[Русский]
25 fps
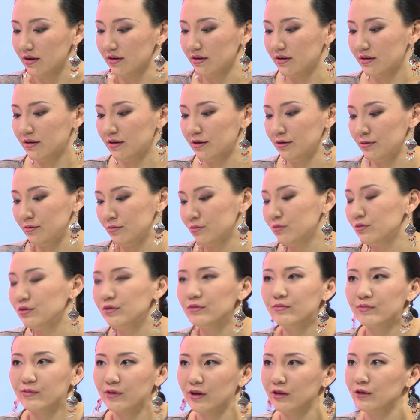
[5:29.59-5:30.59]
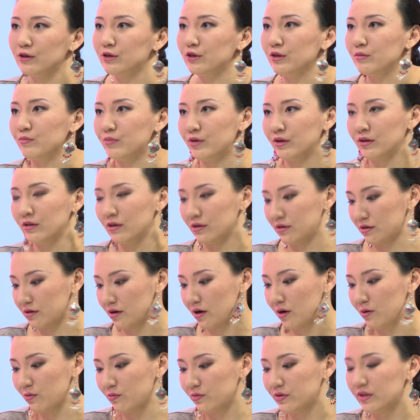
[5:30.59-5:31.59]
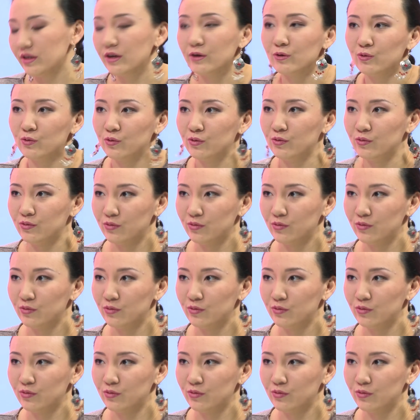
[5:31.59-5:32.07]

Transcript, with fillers: Э, ну и, конечно, приглашаю всех